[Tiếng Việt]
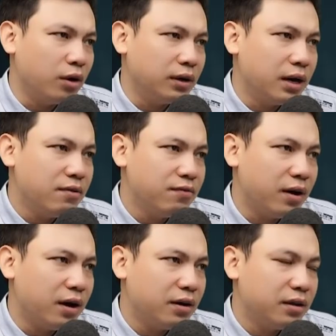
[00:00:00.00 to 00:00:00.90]
nếu không có
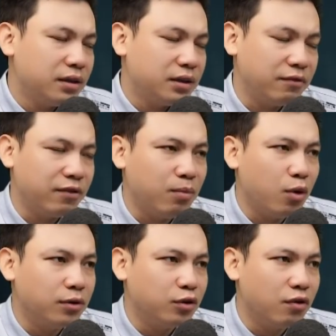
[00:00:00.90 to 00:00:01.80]
bà thì biết
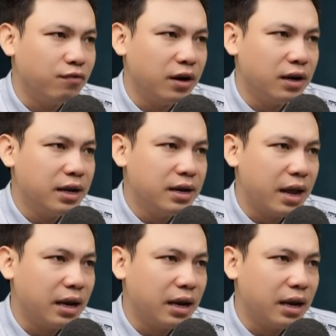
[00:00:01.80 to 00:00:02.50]
quanh đằng nào.